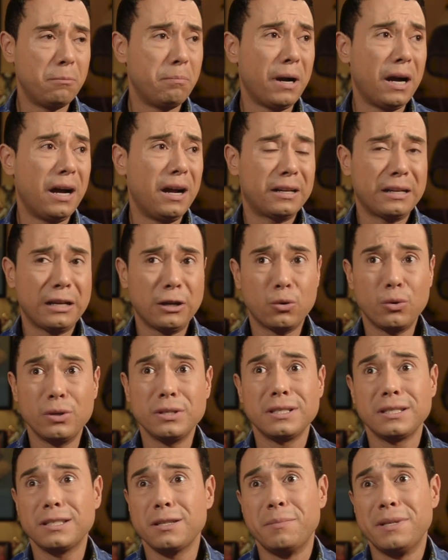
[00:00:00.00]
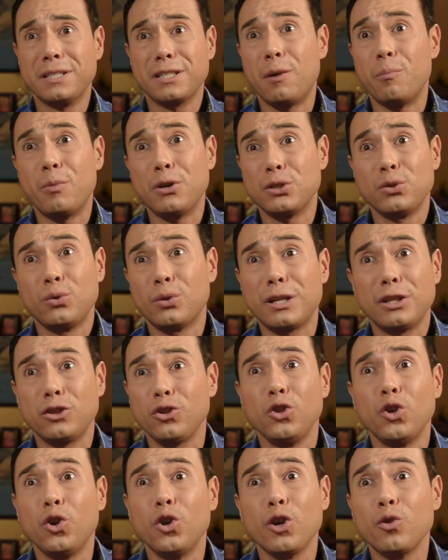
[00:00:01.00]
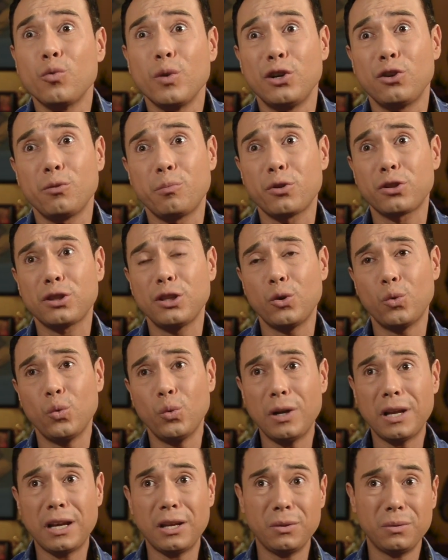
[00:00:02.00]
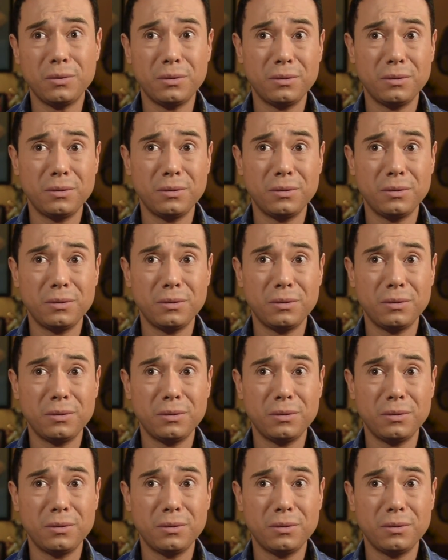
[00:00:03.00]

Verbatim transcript: el pajarraco ese se me escapó hace un rato y no lo encuentro por ningún lado.